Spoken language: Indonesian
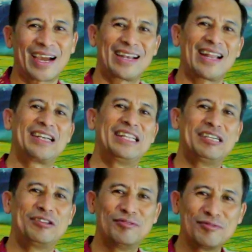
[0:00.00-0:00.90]
karena
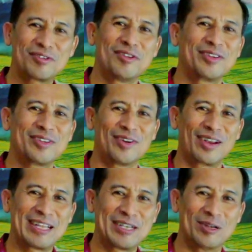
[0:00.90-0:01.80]
didukung
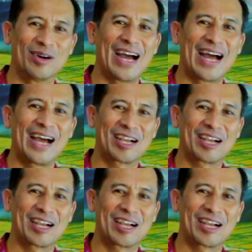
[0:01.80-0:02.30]
oleh doa